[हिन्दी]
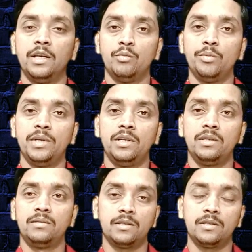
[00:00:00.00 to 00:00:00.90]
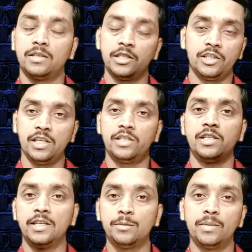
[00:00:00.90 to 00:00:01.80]
ये मूवी किसी
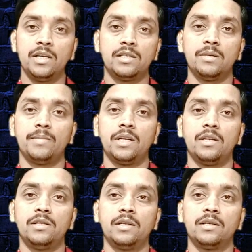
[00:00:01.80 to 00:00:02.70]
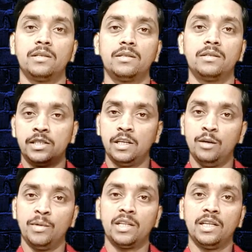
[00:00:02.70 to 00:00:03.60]
स्टेज प्ले से प्रेरित है
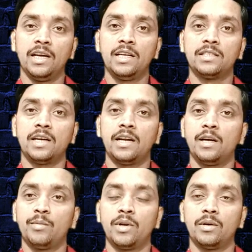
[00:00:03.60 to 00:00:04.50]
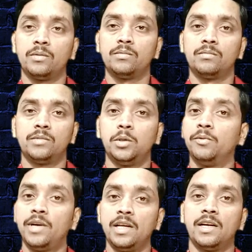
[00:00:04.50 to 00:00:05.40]
डिस्क्लेमर दे के सारे अपना
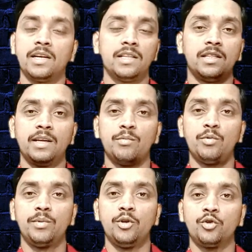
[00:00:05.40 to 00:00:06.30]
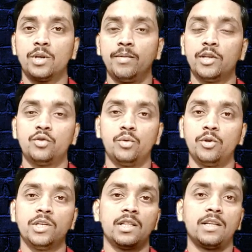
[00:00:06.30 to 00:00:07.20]
जिम्मेवारी हटा देता है मूवी उसके बाद शुरू
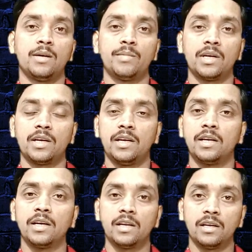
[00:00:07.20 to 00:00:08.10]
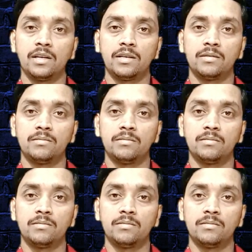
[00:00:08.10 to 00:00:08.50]
हो जाता है अपना खेल खेलना